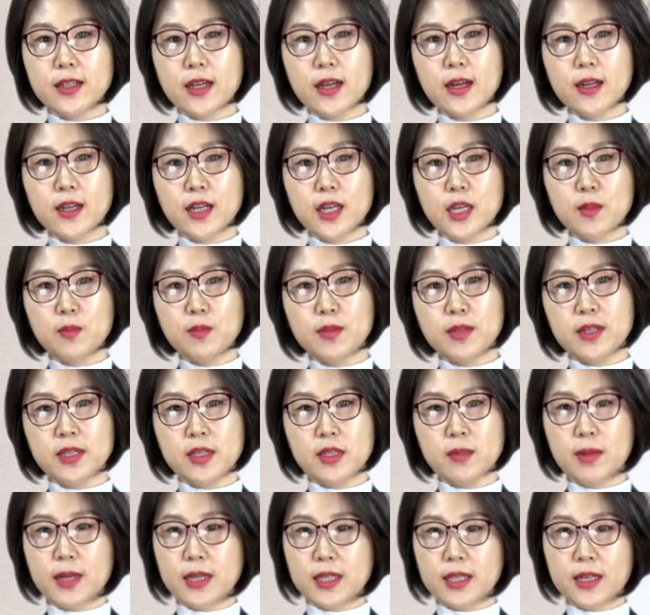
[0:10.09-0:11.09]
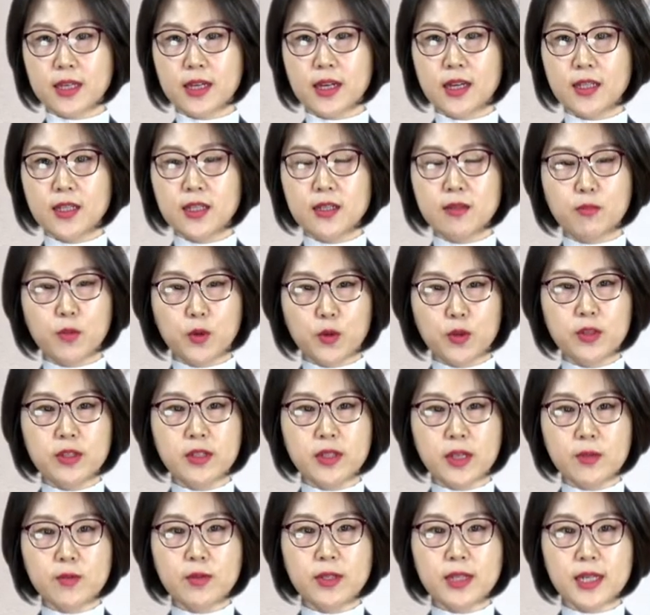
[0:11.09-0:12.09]
상가 임대 시 발생하는 모든
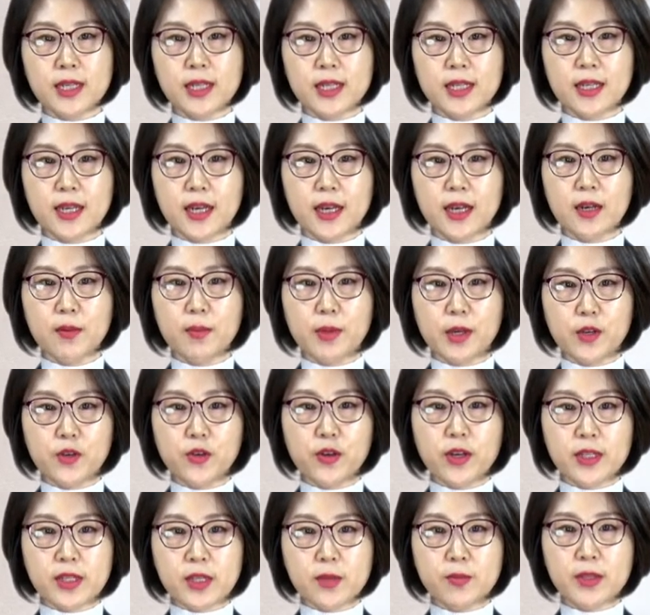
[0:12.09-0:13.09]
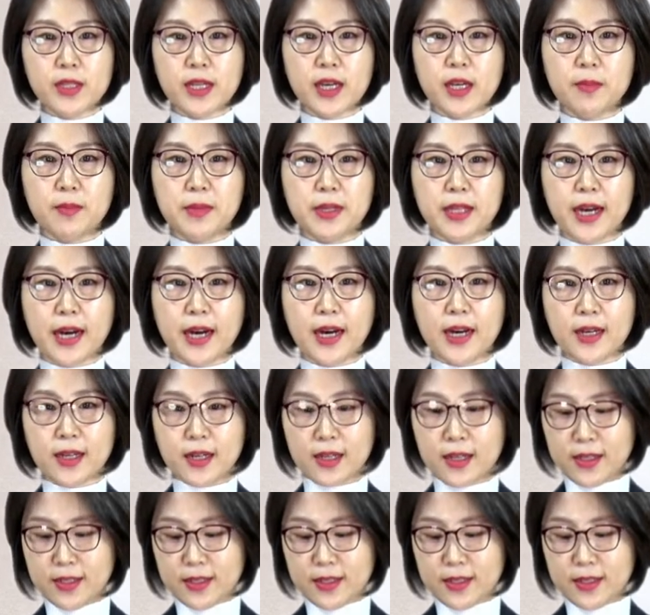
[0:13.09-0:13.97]
세무상식의 배규의 세무사입니다.